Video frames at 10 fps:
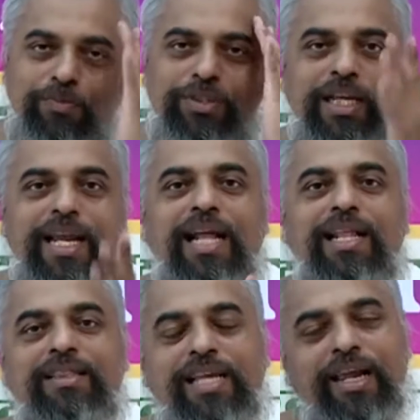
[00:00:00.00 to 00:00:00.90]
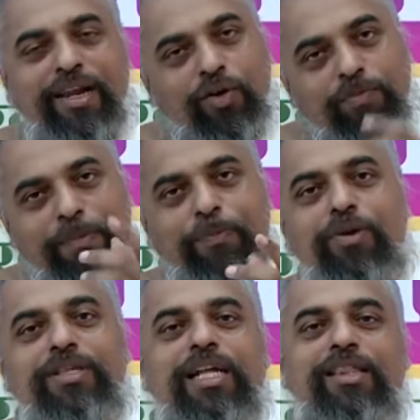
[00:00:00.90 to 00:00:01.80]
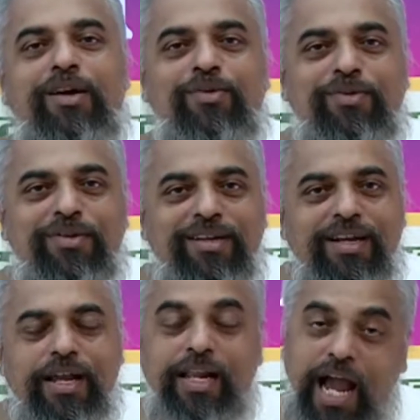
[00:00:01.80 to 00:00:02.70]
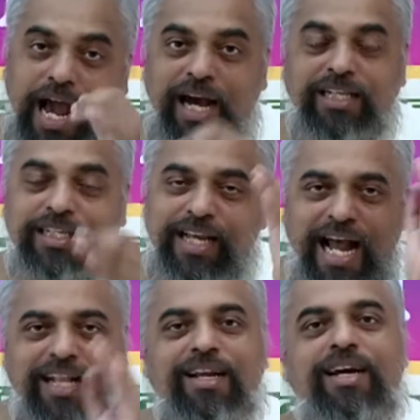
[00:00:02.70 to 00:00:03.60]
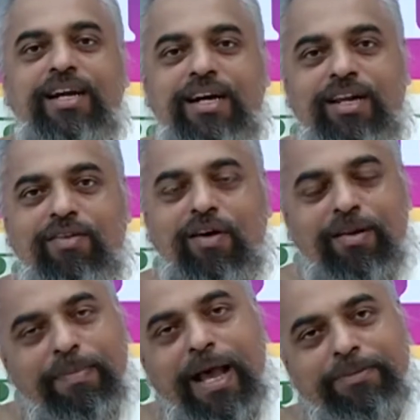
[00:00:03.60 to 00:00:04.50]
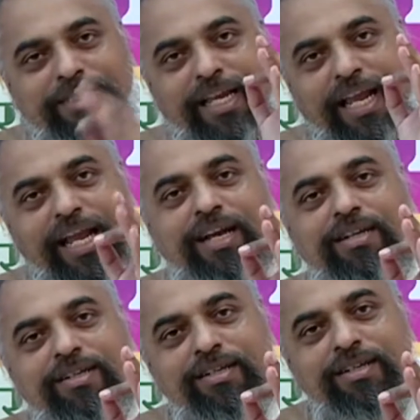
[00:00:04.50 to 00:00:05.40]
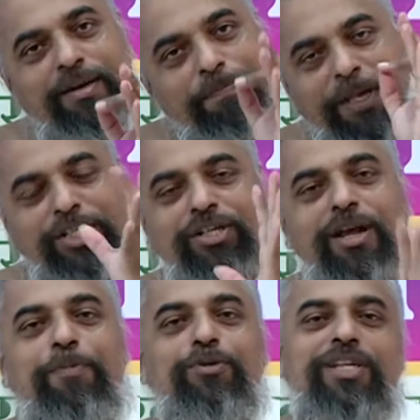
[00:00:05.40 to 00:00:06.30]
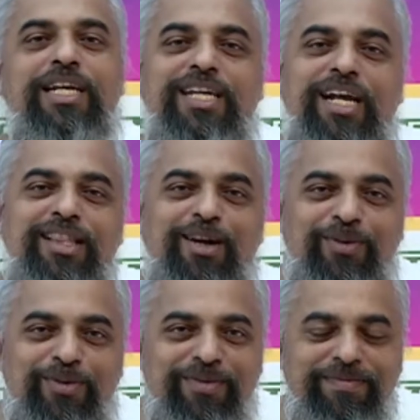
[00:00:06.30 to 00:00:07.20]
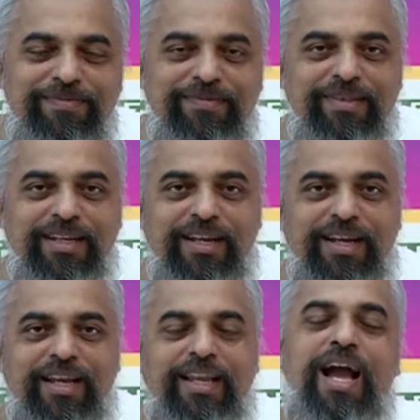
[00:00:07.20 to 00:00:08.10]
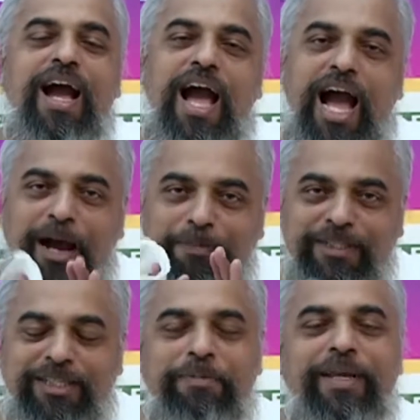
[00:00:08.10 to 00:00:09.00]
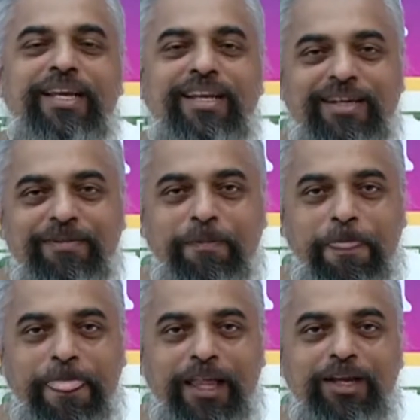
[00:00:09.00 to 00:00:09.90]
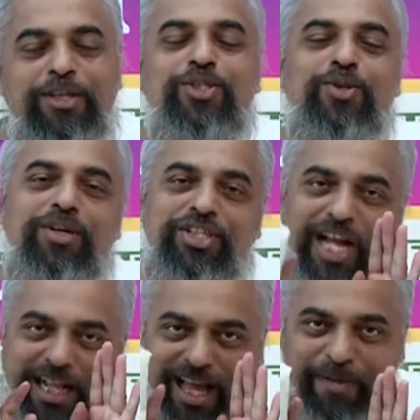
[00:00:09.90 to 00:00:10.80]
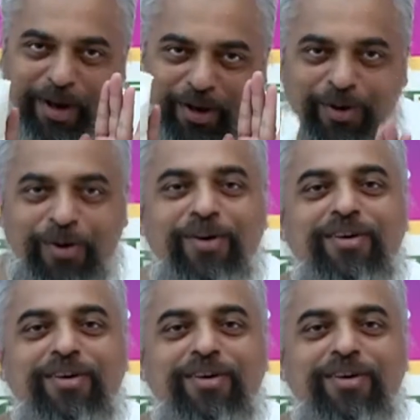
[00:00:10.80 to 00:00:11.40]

मुझे याद आता है लेकिन रोज मैं भूल जाता हूं ये आज याद कर कर और मैं आपसे एक प्रश्न पूछना चाहता हूं क्या आप सभी सुख शाता में हो